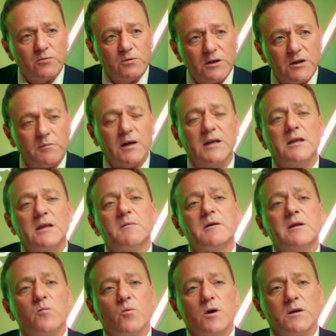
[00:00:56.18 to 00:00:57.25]
وتقديم
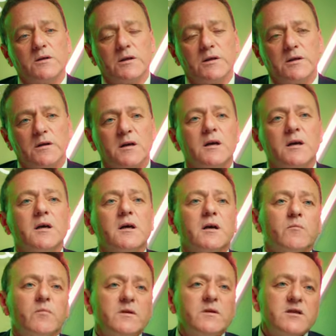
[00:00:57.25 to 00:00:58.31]
الخدمات للمواطن
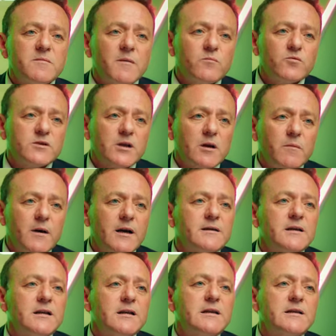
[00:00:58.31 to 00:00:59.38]
بالنسبه للمستقبل
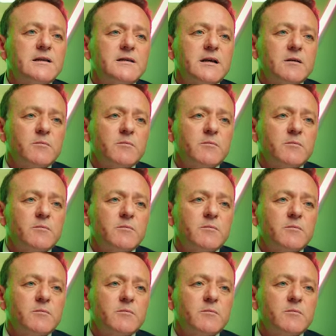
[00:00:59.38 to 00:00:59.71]
عندنا ثلاثه ديال